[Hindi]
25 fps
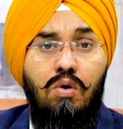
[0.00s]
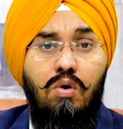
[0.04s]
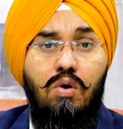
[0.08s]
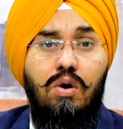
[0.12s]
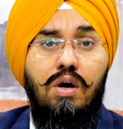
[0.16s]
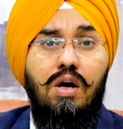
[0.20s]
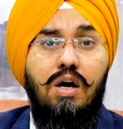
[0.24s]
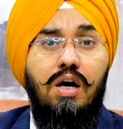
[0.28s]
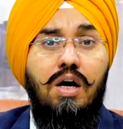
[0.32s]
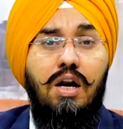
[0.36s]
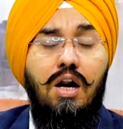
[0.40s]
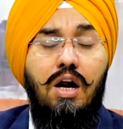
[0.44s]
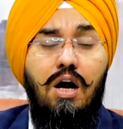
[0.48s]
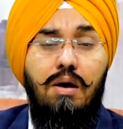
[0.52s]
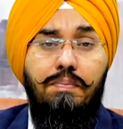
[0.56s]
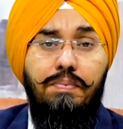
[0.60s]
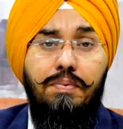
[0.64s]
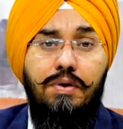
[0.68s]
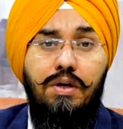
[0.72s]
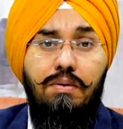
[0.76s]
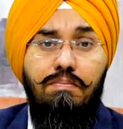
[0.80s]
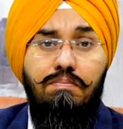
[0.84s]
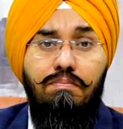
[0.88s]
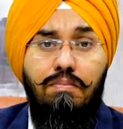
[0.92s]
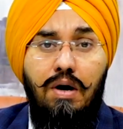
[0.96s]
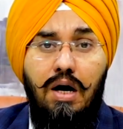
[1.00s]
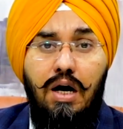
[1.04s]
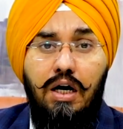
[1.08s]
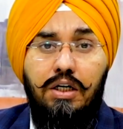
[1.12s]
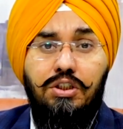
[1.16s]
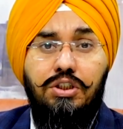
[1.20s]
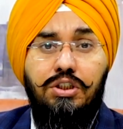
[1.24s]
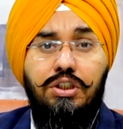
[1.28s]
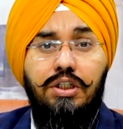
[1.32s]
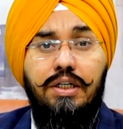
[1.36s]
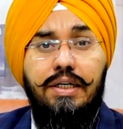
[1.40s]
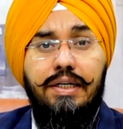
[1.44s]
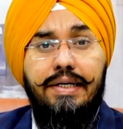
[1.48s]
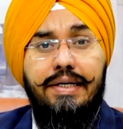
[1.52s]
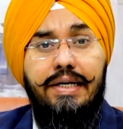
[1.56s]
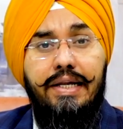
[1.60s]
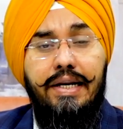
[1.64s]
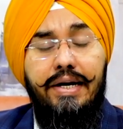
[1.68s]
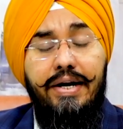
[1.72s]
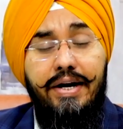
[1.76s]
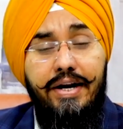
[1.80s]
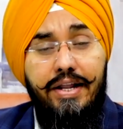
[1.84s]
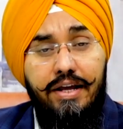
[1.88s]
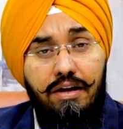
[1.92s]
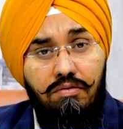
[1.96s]
और अगर आपकी मार्कशीट
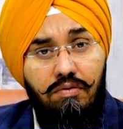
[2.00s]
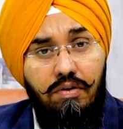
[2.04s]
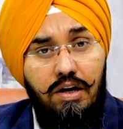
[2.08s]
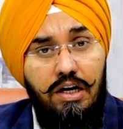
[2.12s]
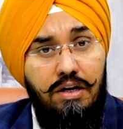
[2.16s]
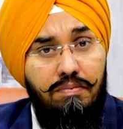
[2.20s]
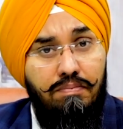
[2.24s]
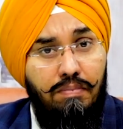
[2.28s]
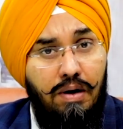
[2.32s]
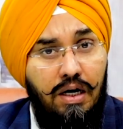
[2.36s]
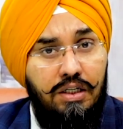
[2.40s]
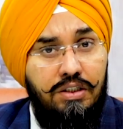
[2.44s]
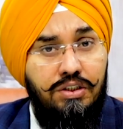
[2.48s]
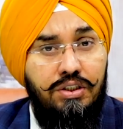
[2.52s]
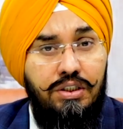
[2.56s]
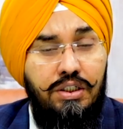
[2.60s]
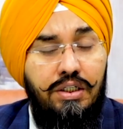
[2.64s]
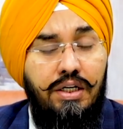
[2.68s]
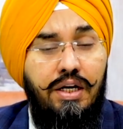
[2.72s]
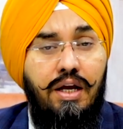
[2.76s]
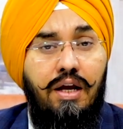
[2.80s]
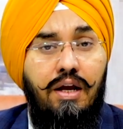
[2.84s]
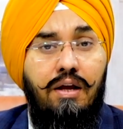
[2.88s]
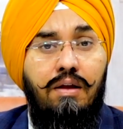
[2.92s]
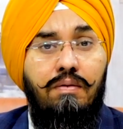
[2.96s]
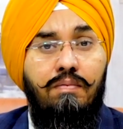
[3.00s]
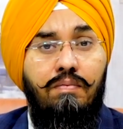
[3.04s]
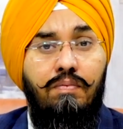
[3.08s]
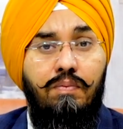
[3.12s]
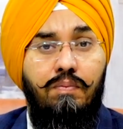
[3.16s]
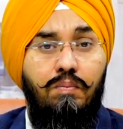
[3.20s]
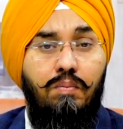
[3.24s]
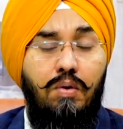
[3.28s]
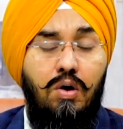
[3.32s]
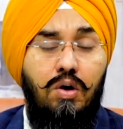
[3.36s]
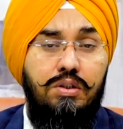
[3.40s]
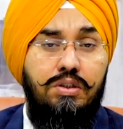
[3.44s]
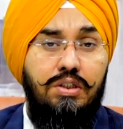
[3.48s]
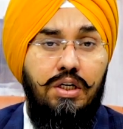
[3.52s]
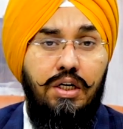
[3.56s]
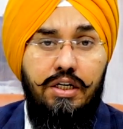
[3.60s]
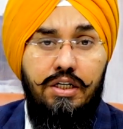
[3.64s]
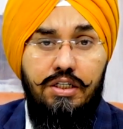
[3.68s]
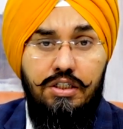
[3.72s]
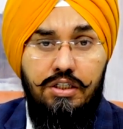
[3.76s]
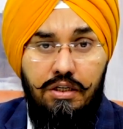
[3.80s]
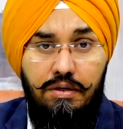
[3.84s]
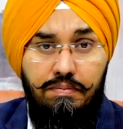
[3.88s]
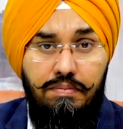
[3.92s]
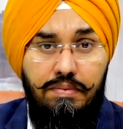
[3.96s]
ग्रेडिंग वाली मार्कशीट है बहुत
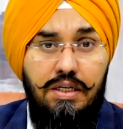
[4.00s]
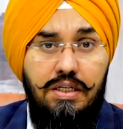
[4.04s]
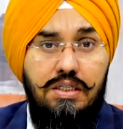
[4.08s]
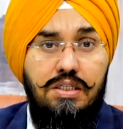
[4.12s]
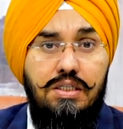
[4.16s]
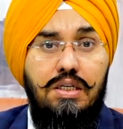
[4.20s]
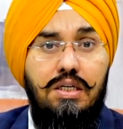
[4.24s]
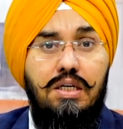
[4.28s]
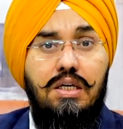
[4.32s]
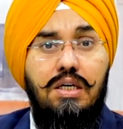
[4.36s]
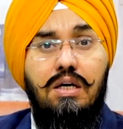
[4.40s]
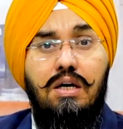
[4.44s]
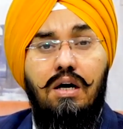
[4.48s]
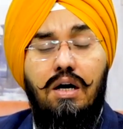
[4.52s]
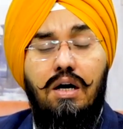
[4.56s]
सारी सीबीएसई e की